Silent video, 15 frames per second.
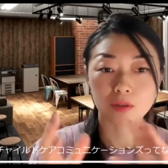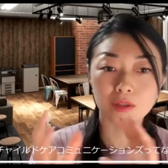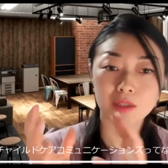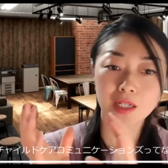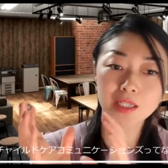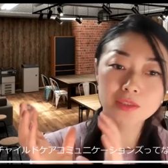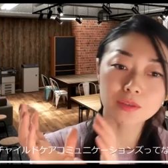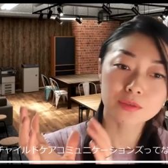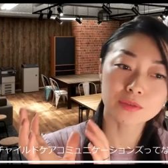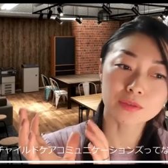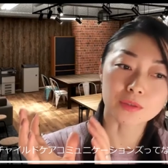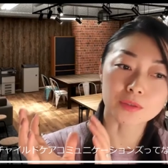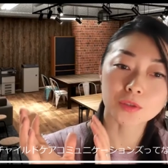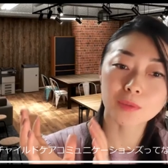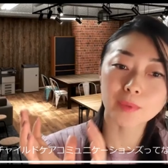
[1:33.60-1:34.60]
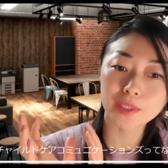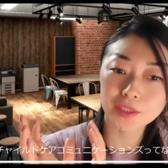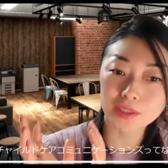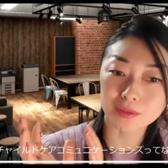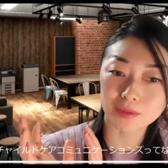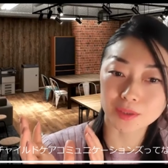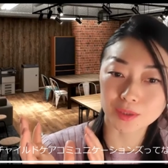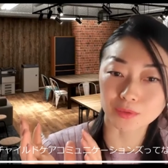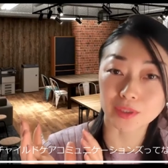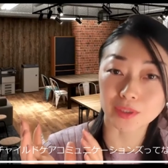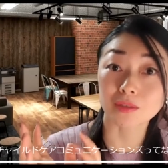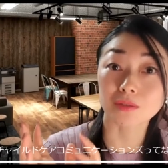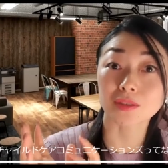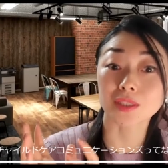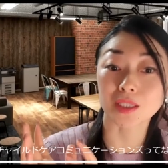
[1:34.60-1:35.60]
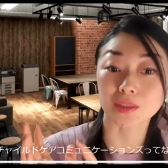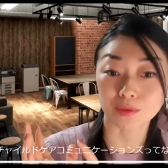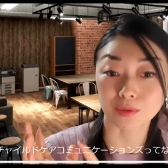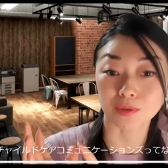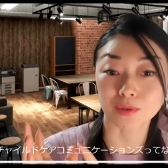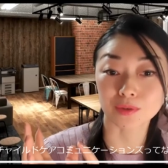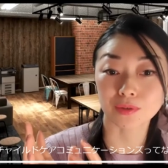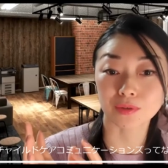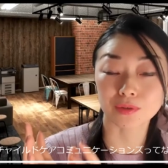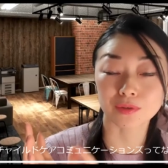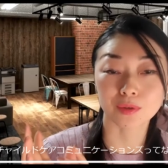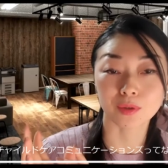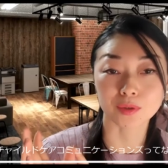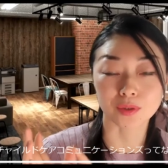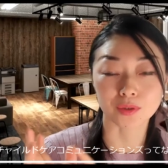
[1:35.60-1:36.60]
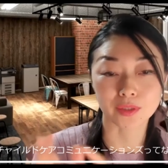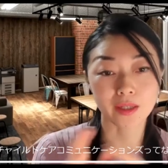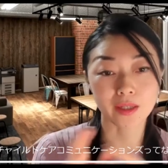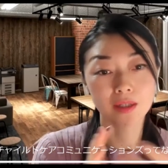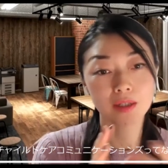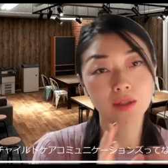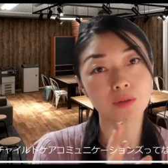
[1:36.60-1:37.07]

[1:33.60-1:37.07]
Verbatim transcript: 家族のそばにいる人の役に立とうということで